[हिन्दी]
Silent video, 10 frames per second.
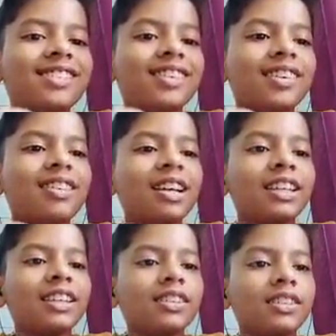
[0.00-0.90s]
हो
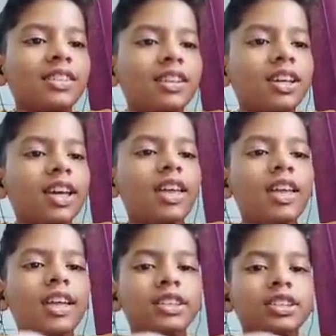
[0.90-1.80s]
गई ठीक है
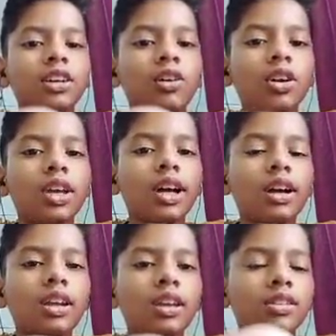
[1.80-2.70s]
ये हो गया
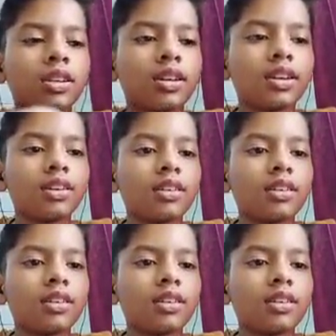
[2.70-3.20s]
एक सेकेंड